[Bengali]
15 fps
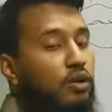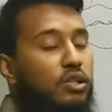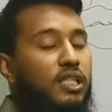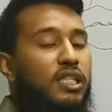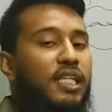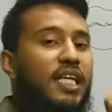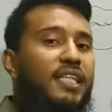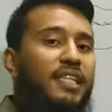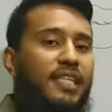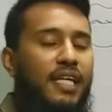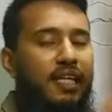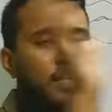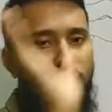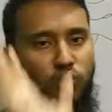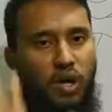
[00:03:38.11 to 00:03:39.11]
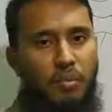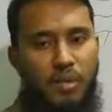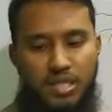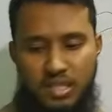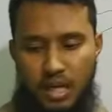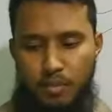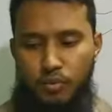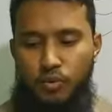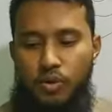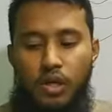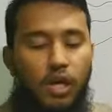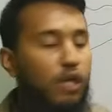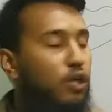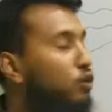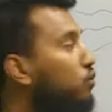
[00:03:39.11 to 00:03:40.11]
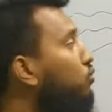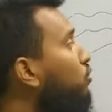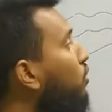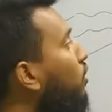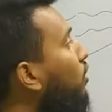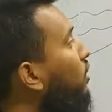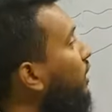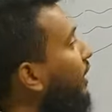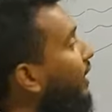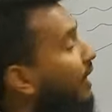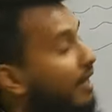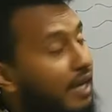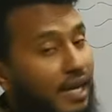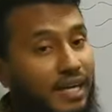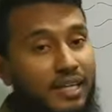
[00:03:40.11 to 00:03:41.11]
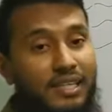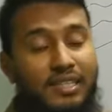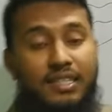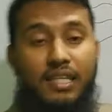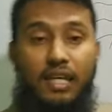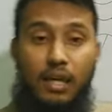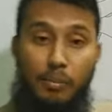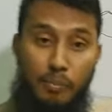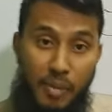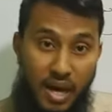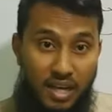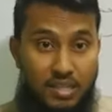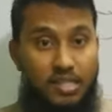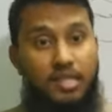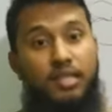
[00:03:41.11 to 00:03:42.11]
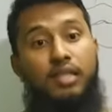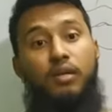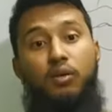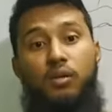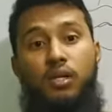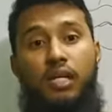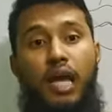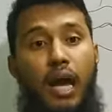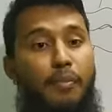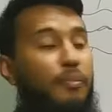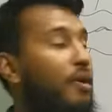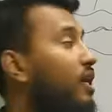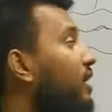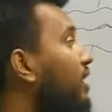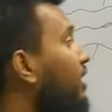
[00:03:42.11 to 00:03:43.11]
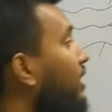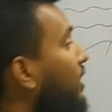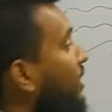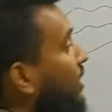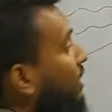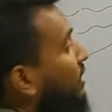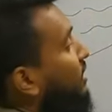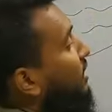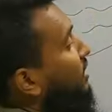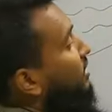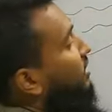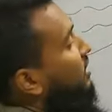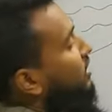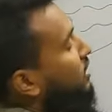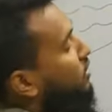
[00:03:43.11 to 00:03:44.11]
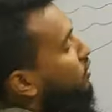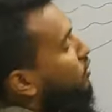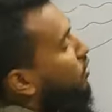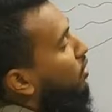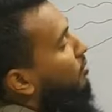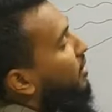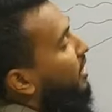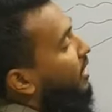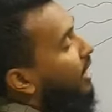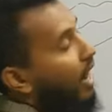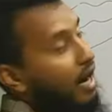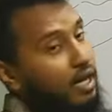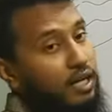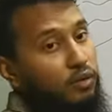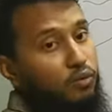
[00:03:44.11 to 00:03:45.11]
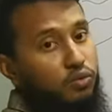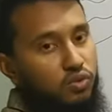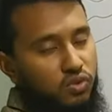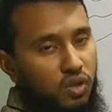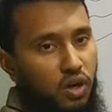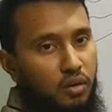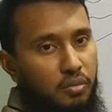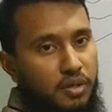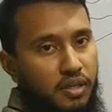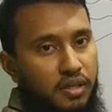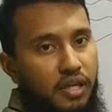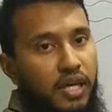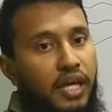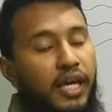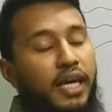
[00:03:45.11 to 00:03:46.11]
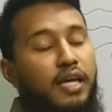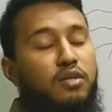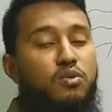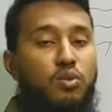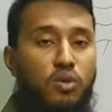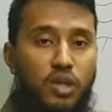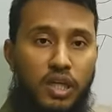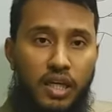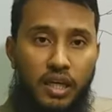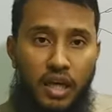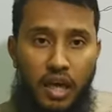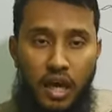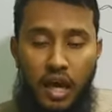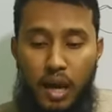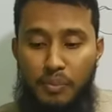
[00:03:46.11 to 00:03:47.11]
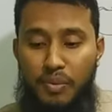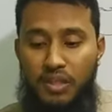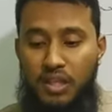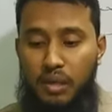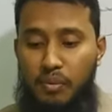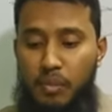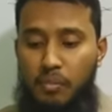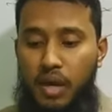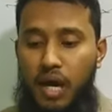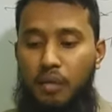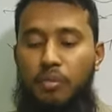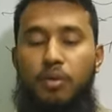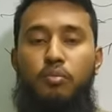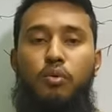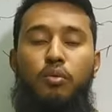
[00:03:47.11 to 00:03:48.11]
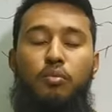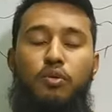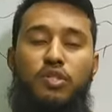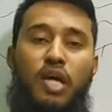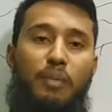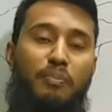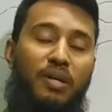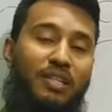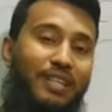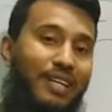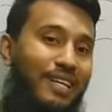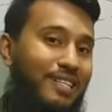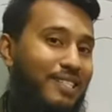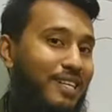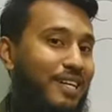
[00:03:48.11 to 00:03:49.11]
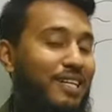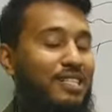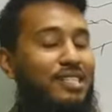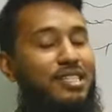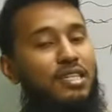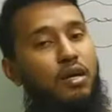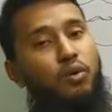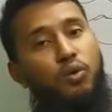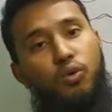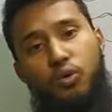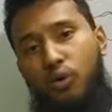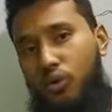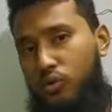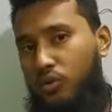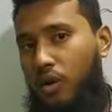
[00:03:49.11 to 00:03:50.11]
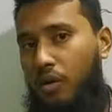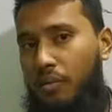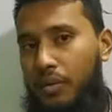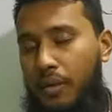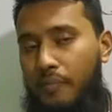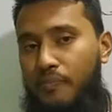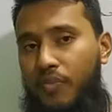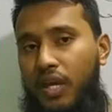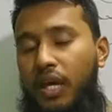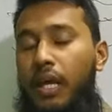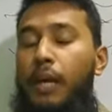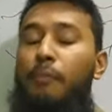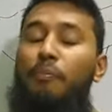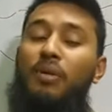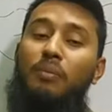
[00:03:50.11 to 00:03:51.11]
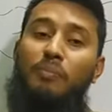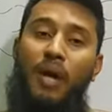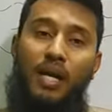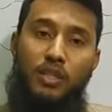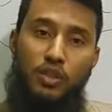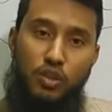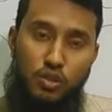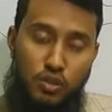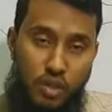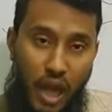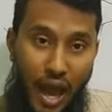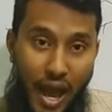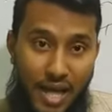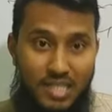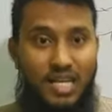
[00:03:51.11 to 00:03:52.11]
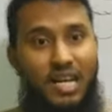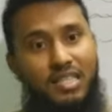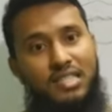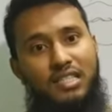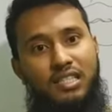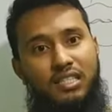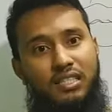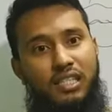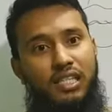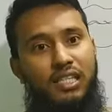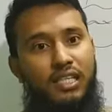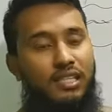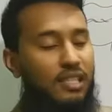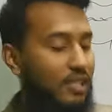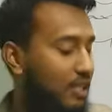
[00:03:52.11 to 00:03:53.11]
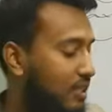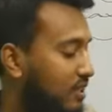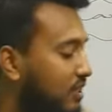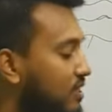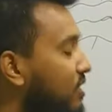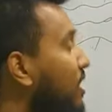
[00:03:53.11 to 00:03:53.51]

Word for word: অর্থাৎ সেই দিকে কিন্তু আমরা যাবই সুতরাং এইখানে নিজেকে বাঁচাতে হলে আপনাকে নির্দিষ্ট সময়ে ঘাটে উঠতে হবে এই জন্যে আপনাদের আমি বারবার বলবো যে আপনাদের স্ট্র্যাটেজিটা অন্য হতে হবে প্রিপারেশন হাজার হাজার শিক্ষার্থীরা নিতেছেন